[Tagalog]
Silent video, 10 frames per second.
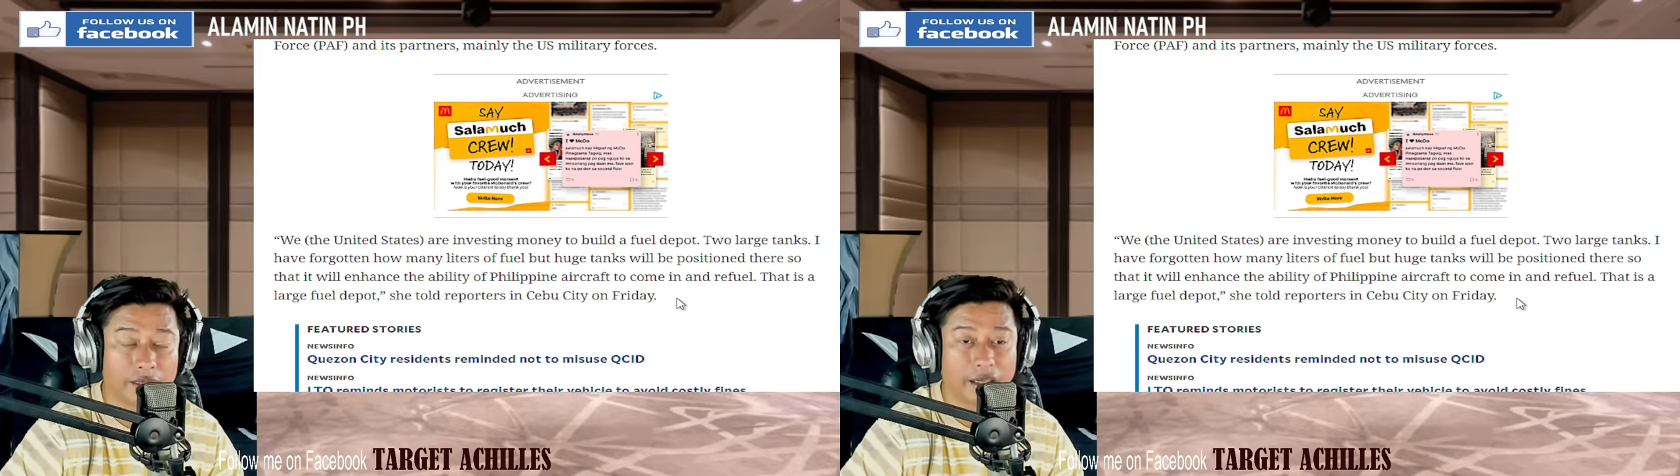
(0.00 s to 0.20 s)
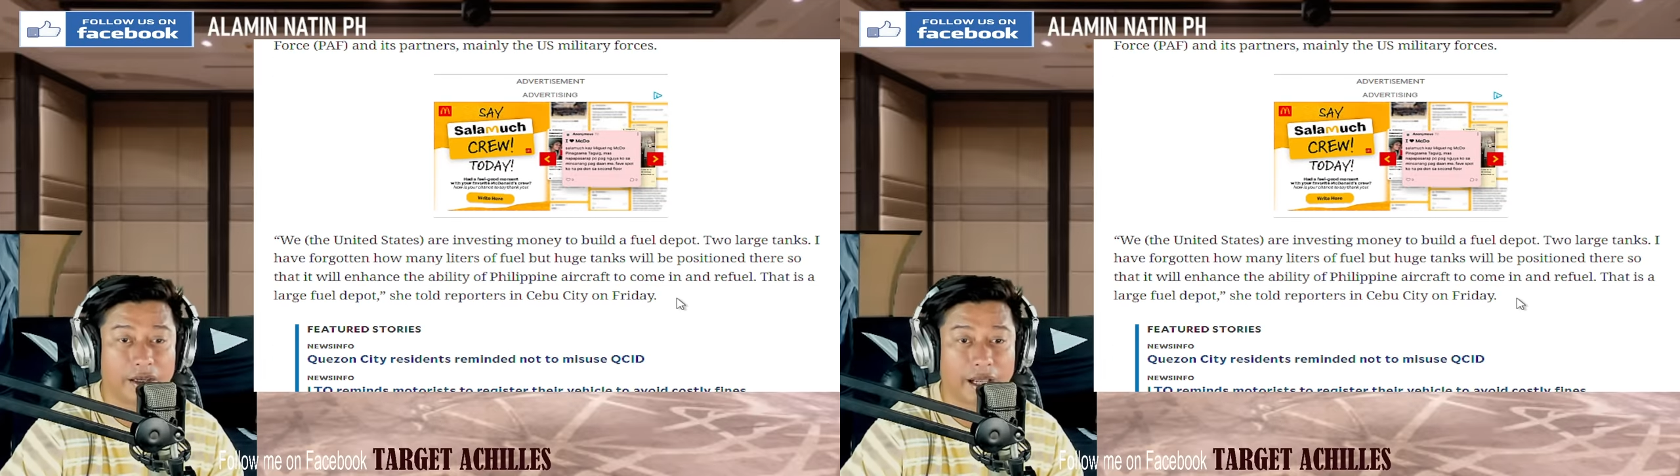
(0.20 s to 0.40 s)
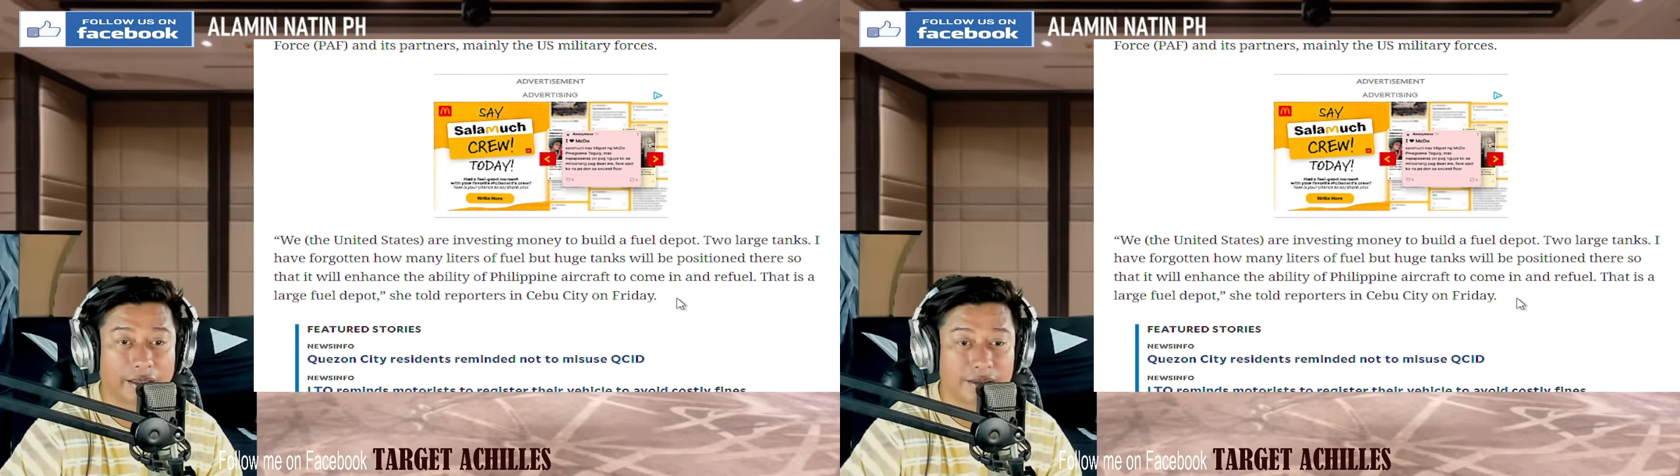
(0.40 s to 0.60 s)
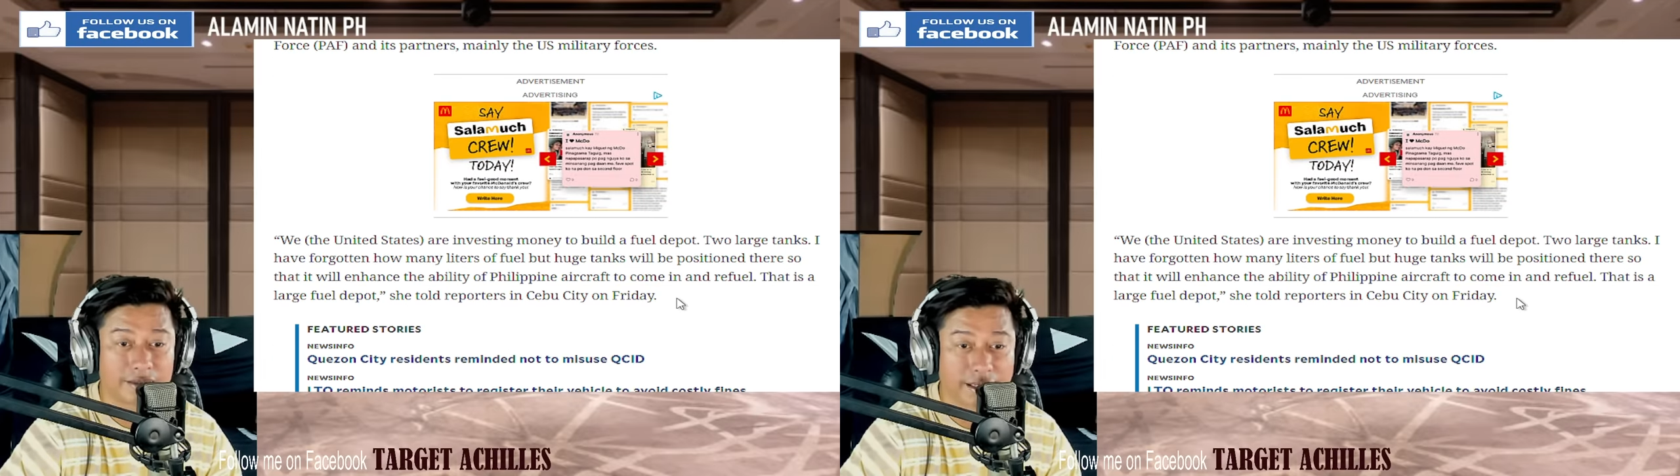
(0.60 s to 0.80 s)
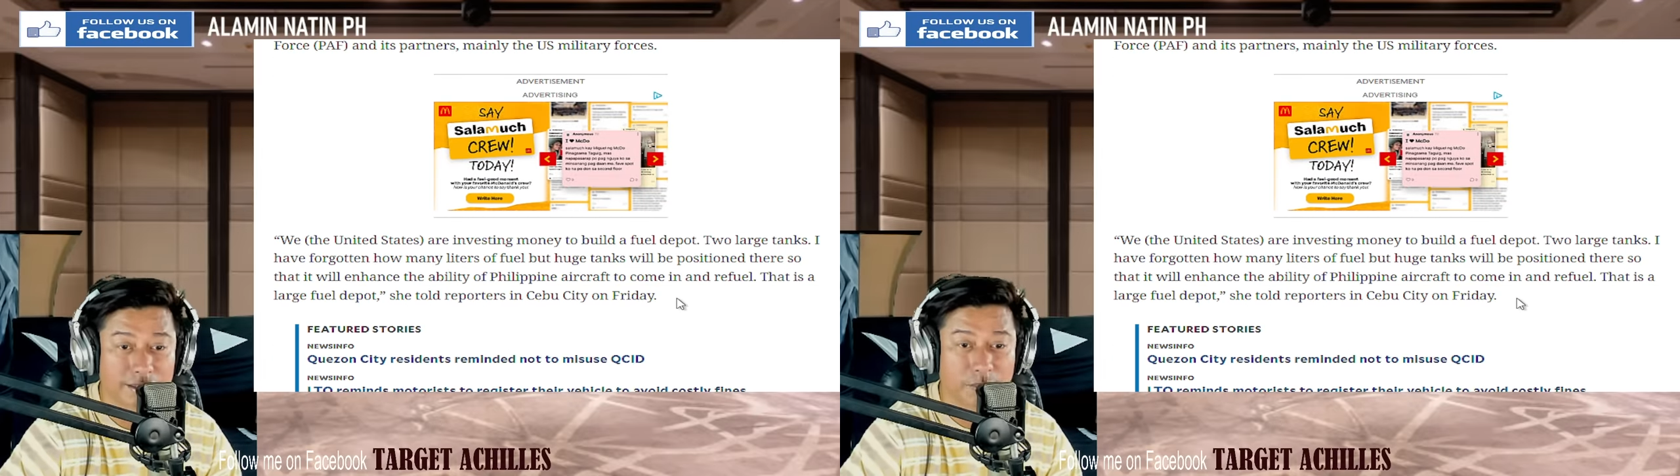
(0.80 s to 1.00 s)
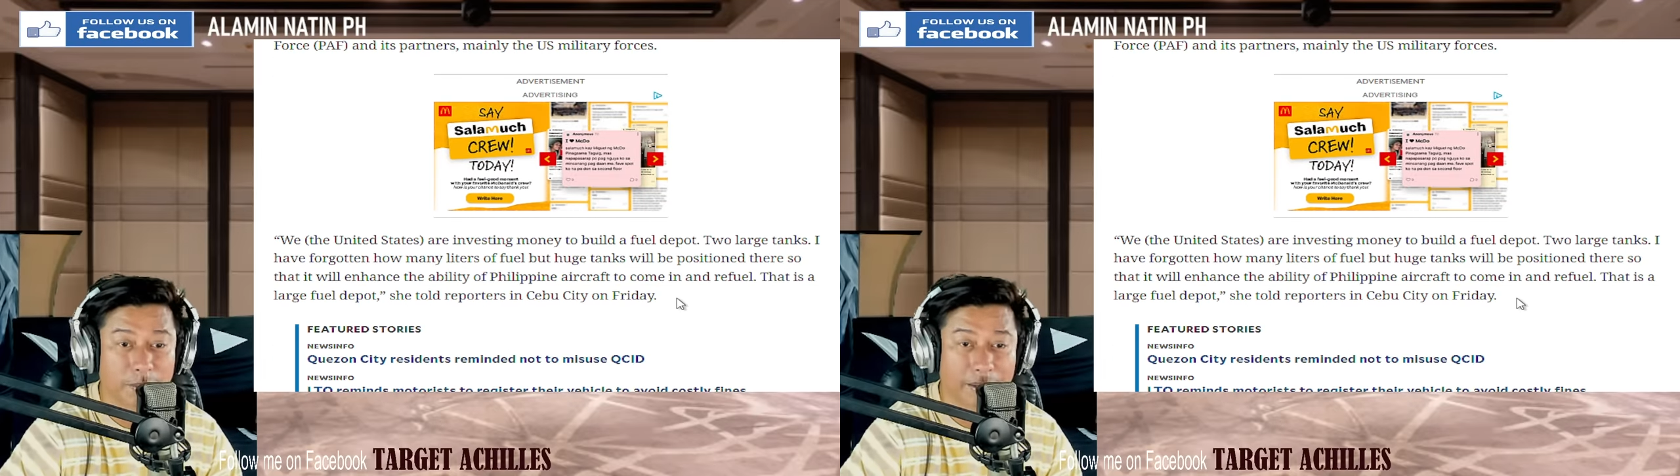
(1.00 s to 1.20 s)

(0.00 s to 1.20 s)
ng United States of